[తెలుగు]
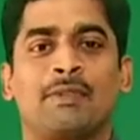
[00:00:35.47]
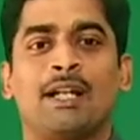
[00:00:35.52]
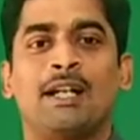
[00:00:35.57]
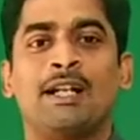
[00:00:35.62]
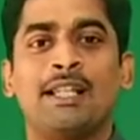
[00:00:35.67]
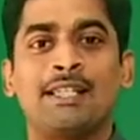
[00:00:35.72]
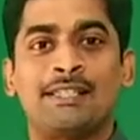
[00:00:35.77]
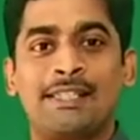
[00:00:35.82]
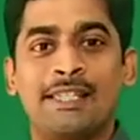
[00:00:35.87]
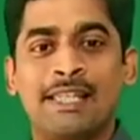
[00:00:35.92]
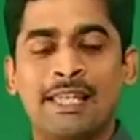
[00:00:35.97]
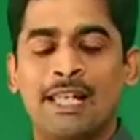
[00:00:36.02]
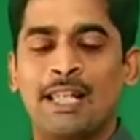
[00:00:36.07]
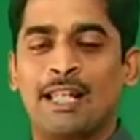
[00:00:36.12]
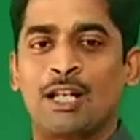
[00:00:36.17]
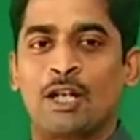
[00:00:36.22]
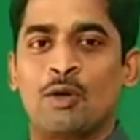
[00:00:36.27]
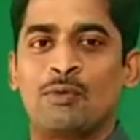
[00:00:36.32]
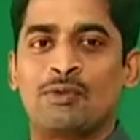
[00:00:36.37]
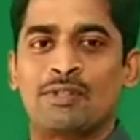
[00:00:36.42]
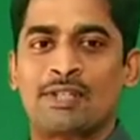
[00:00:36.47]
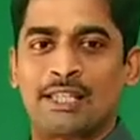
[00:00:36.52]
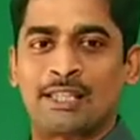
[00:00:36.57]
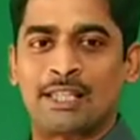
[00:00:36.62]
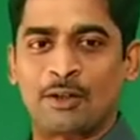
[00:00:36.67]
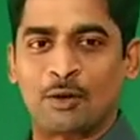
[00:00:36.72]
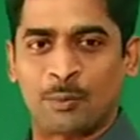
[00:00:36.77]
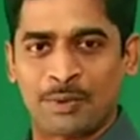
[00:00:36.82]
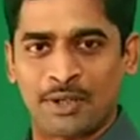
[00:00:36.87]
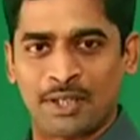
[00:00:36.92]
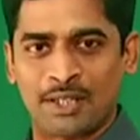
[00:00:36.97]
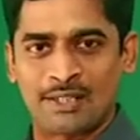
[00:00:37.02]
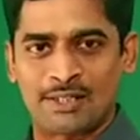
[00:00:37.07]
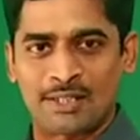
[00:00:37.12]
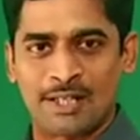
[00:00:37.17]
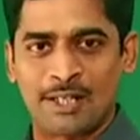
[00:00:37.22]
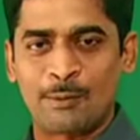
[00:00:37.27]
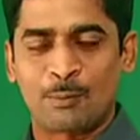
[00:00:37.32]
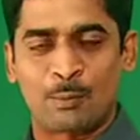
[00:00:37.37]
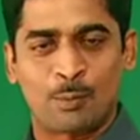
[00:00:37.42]
అంటే సింగులర్ నౌన్స్ అయితేనే
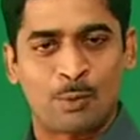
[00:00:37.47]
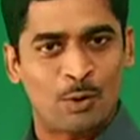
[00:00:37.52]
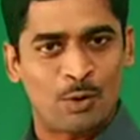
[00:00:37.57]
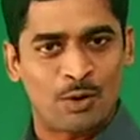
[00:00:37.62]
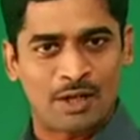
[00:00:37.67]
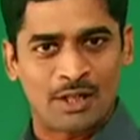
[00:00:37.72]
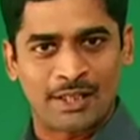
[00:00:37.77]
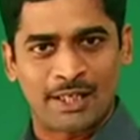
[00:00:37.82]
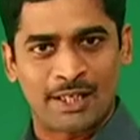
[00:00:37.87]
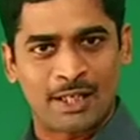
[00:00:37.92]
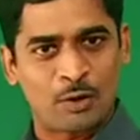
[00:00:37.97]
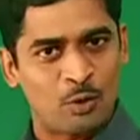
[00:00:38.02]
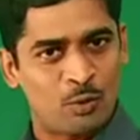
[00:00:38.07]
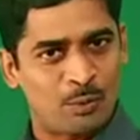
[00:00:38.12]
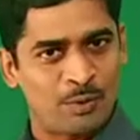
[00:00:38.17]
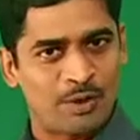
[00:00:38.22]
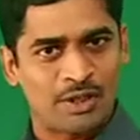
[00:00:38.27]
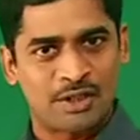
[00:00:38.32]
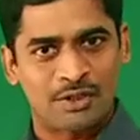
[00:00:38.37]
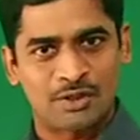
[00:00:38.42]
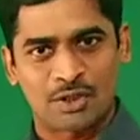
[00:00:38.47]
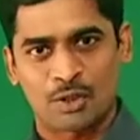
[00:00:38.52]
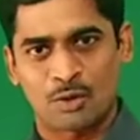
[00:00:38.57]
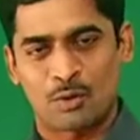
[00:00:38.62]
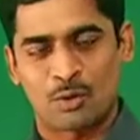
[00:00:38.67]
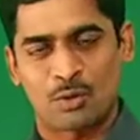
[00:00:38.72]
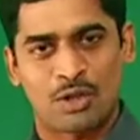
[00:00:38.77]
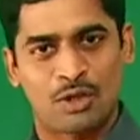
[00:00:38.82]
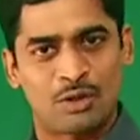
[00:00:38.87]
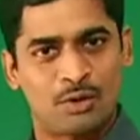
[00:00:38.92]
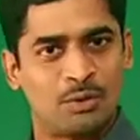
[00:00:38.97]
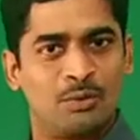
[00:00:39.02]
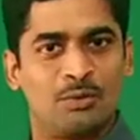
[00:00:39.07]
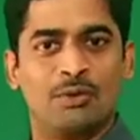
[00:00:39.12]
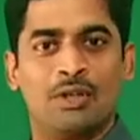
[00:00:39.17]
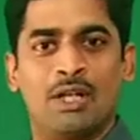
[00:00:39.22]
ఉపయోగించాలి ప్లోరల్ దగ్గర ఉపయోగించకూడదు